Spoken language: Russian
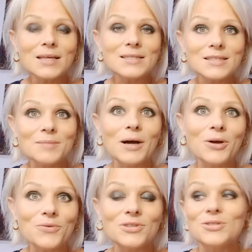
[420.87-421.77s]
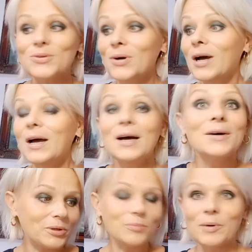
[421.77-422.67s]
снимаю видео.
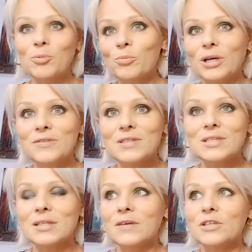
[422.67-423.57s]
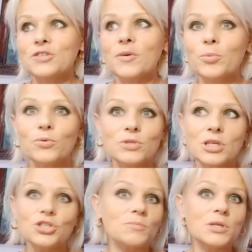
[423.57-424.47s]
Э, по-моему, ответила на ваш вопрос.
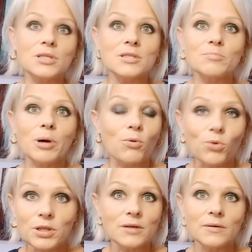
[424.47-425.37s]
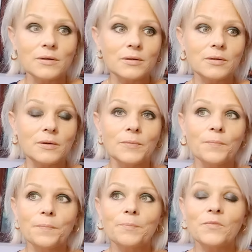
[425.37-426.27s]
Даже мне здесь спокойно э,
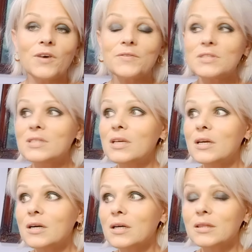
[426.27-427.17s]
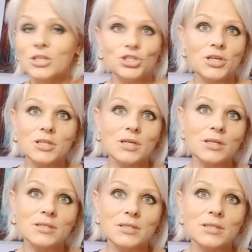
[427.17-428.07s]
во всех отношениях
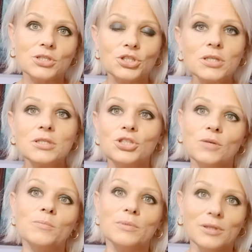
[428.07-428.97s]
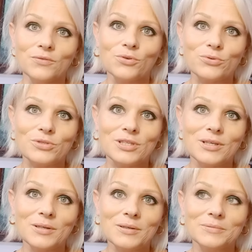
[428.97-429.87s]
здесь жить, чем было в
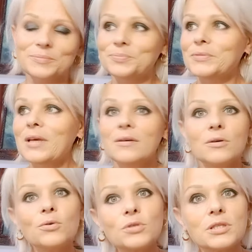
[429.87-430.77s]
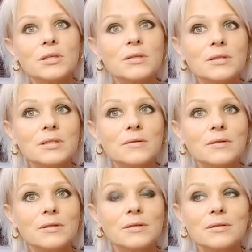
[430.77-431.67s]
Грузии. В Грузии
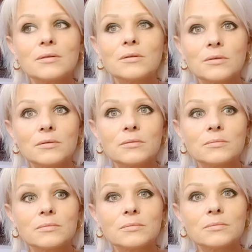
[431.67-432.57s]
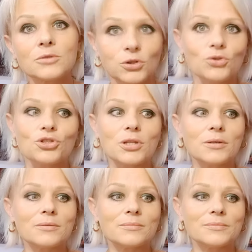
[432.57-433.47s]
э,
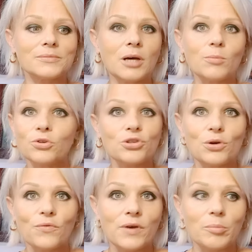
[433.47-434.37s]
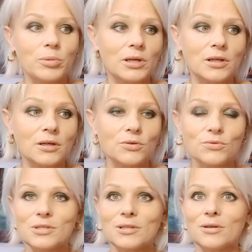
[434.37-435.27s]
сложно, там очень любвеобильные
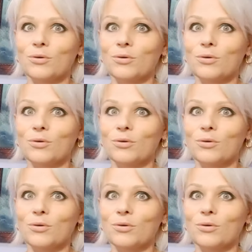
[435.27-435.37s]
грузины,